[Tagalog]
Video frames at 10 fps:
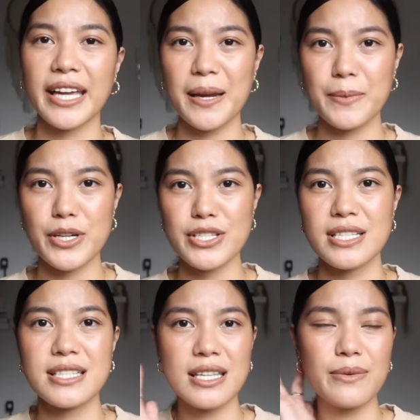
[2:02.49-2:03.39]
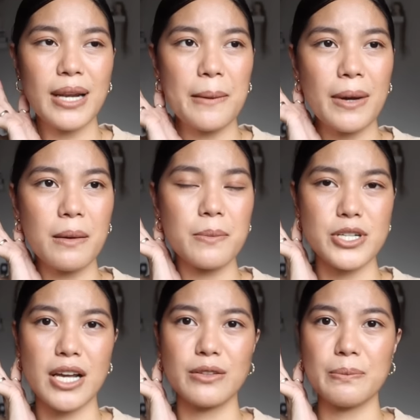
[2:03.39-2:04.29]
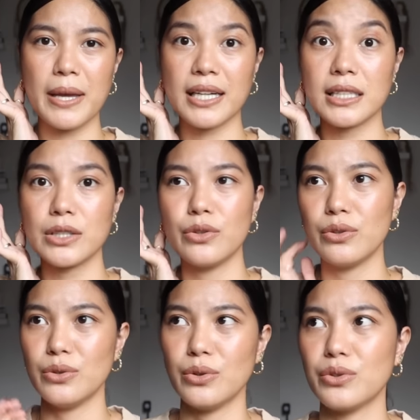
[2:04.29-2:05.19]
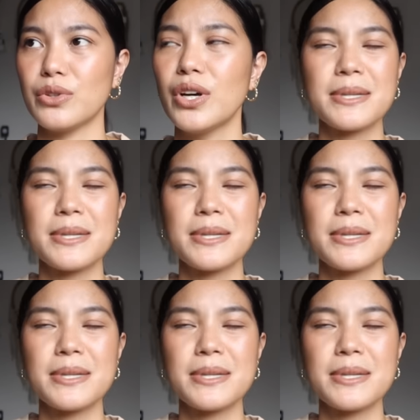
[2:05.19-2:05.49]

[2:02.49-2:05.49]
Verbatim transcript: Nagka-emergency. Wala pa kami masyadong pera ni Don noon.